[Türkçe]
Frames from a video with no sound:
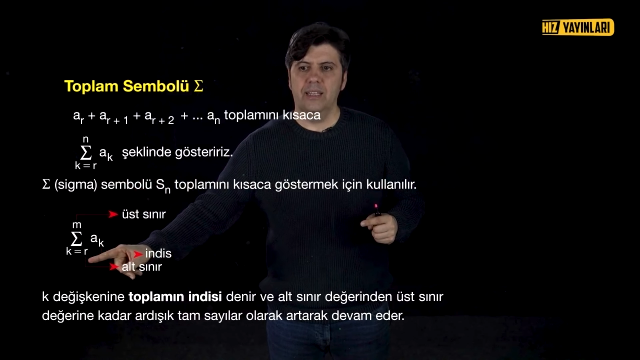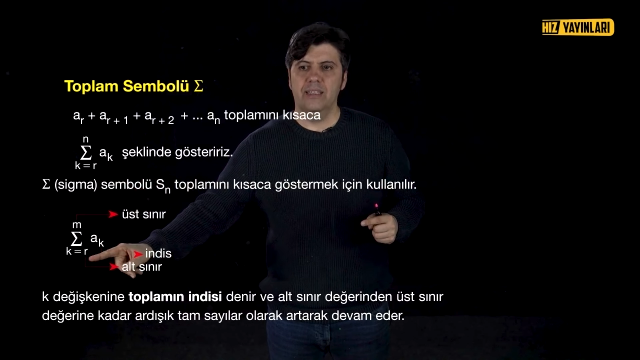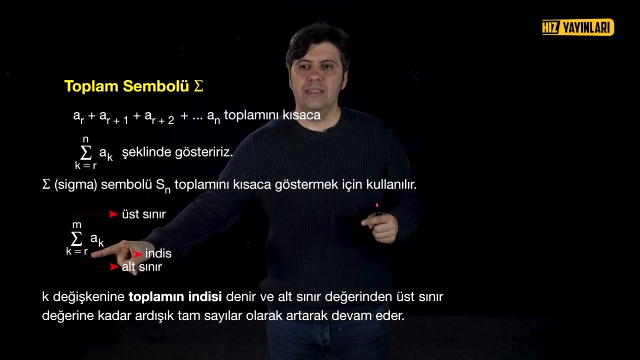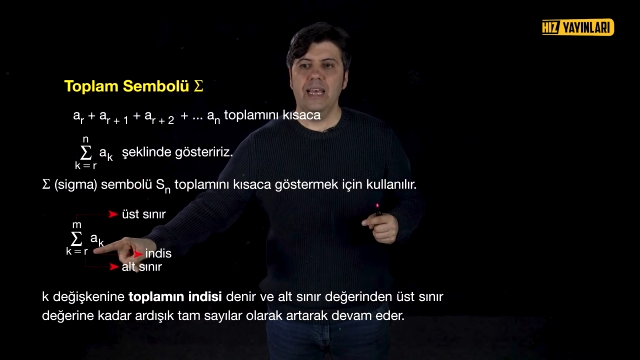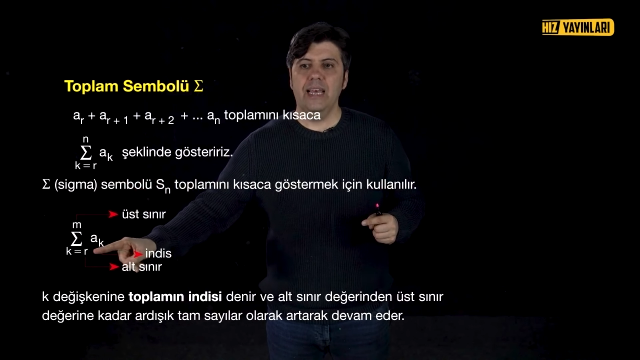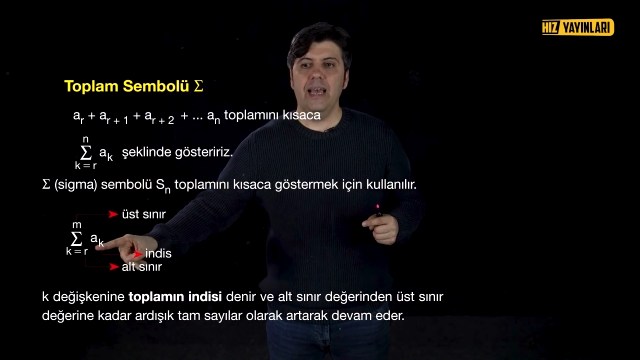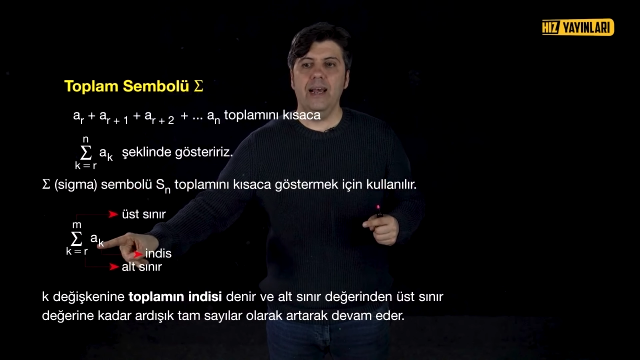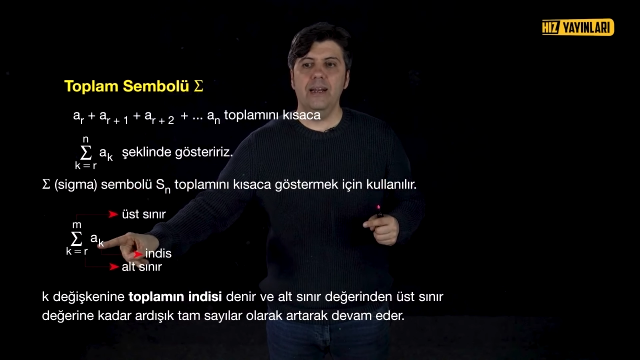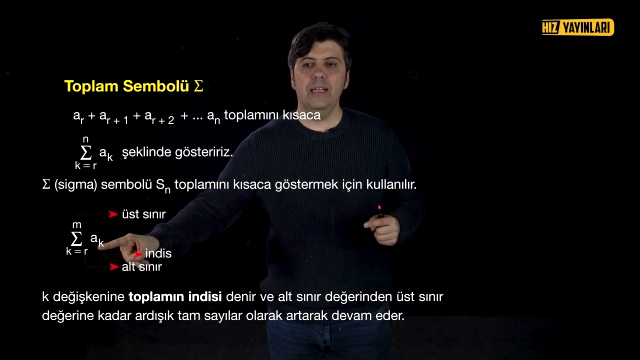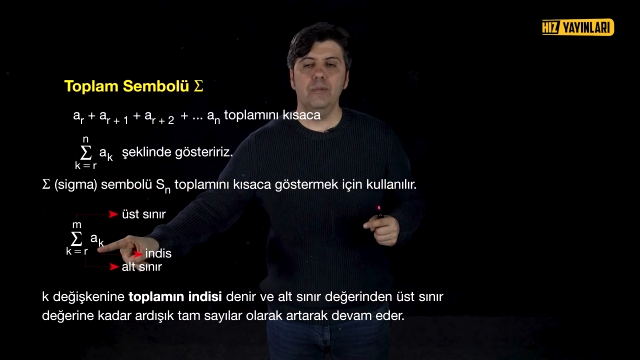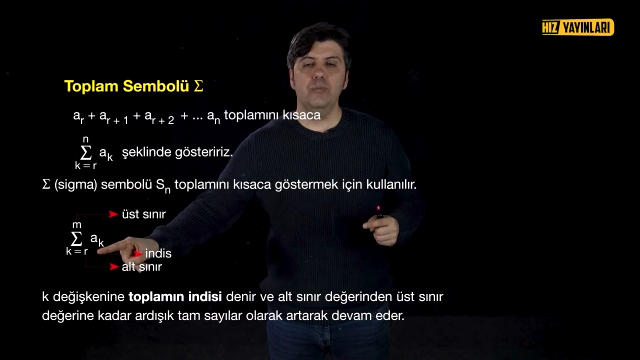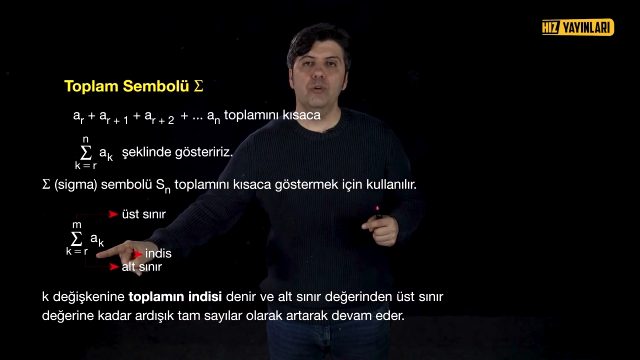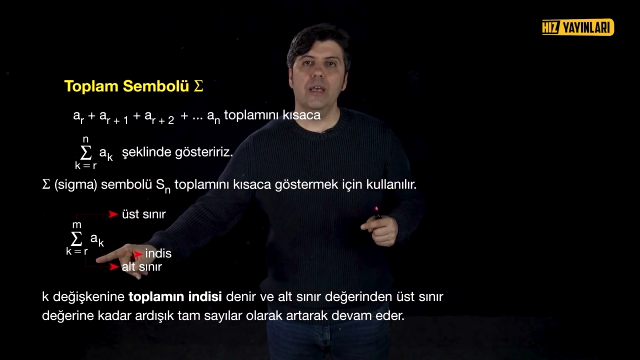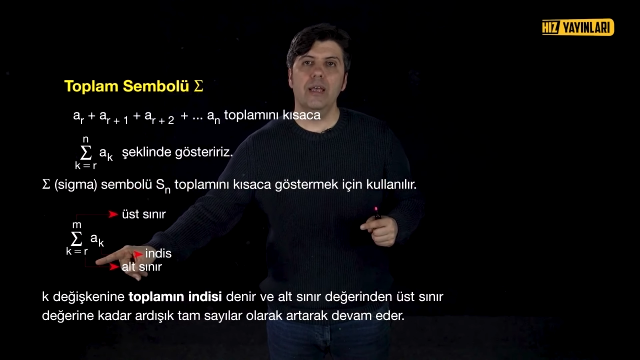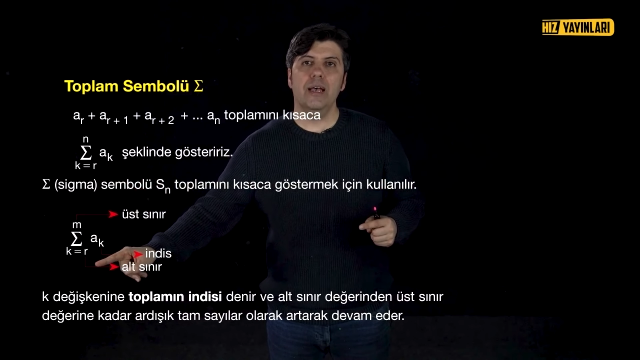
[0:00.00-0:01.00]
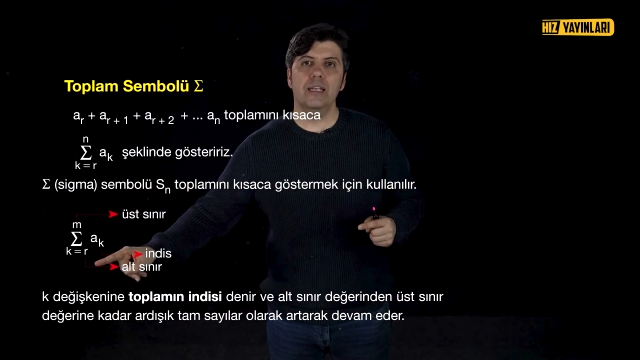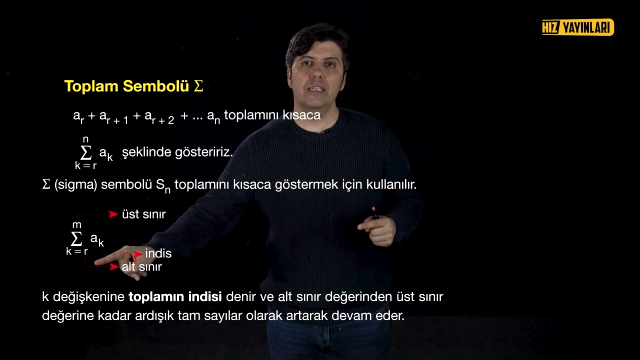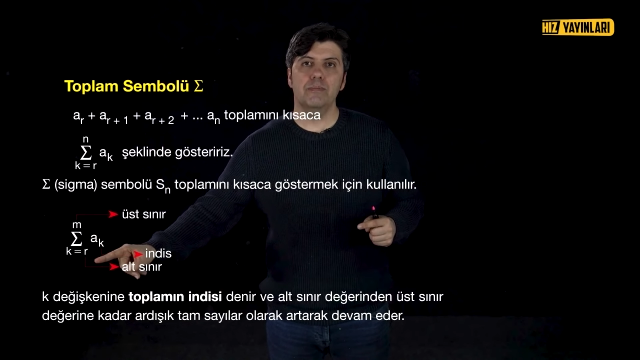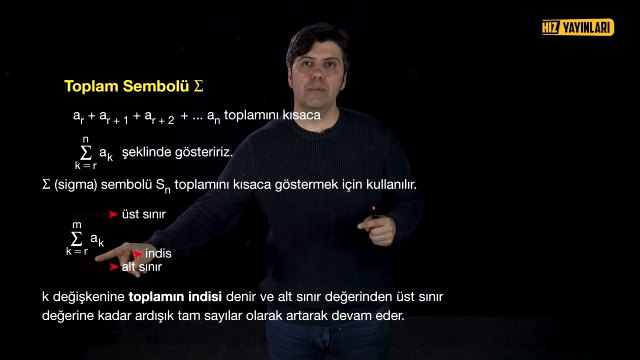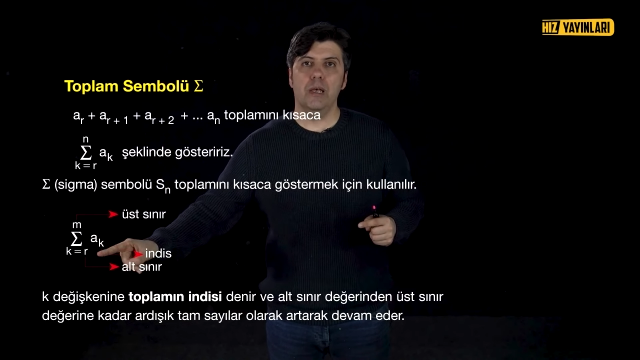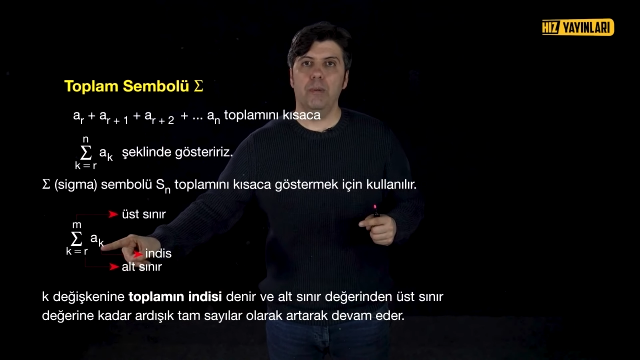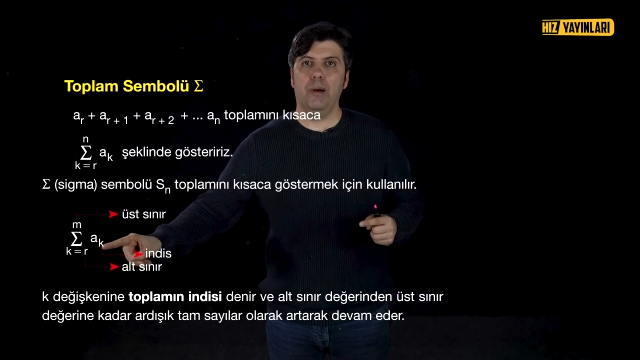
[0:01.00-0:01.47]
değerleri buraya
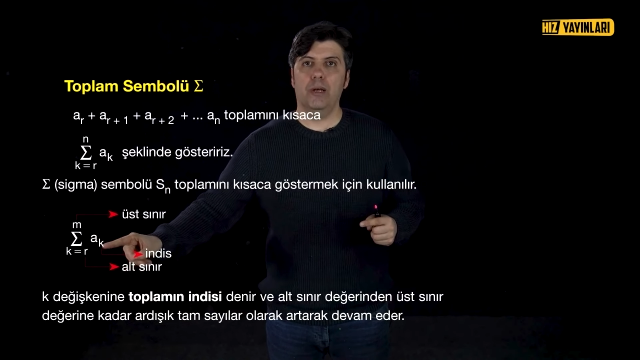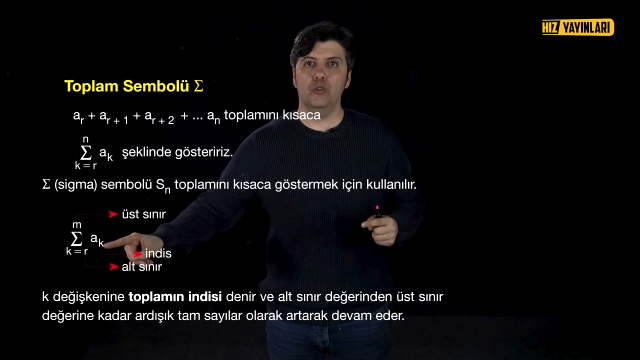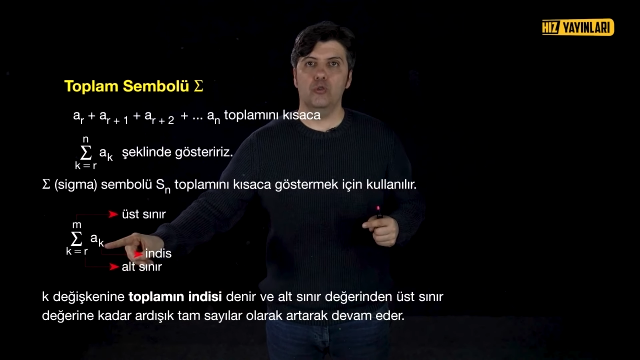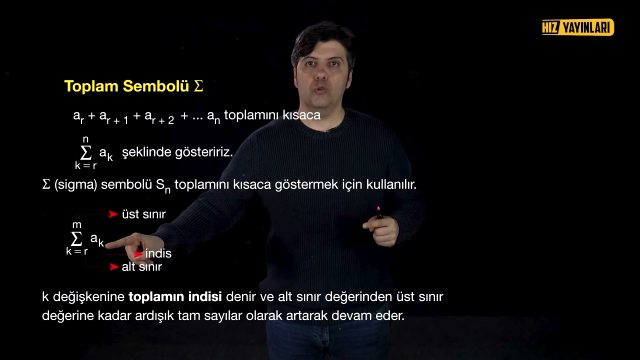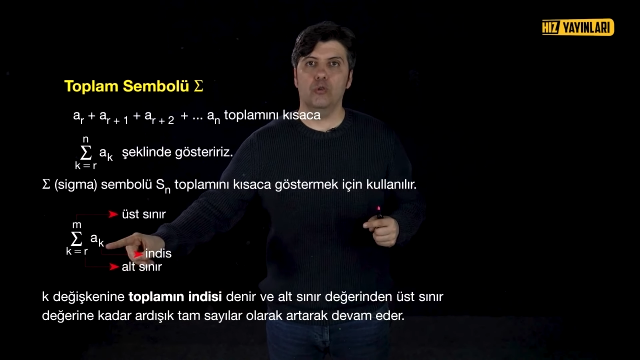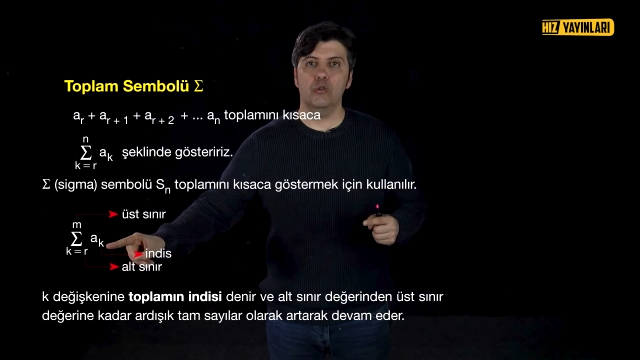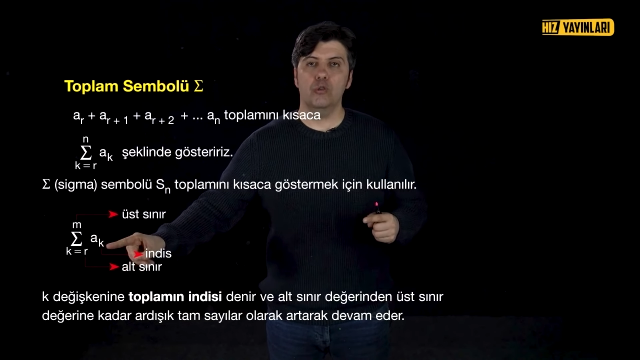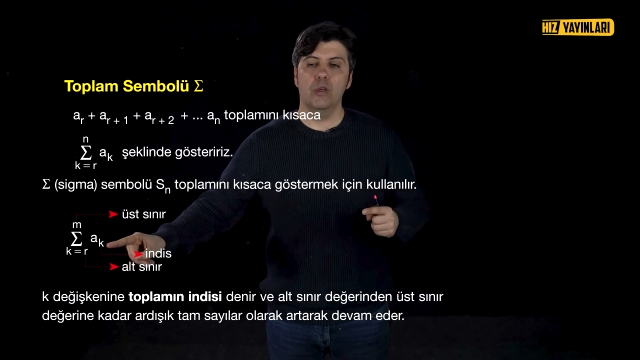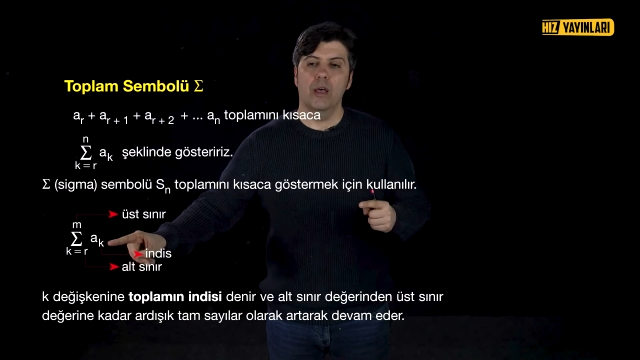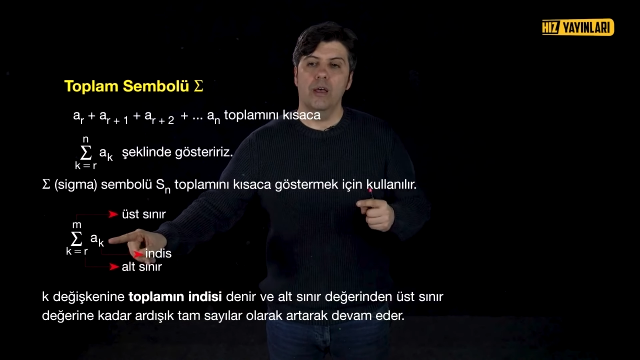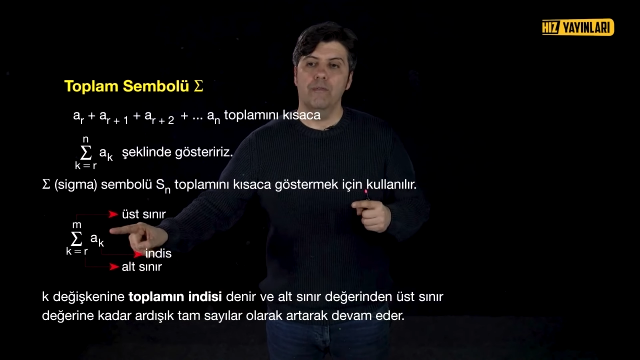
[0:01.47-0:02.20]
yazmaya başlıyoruz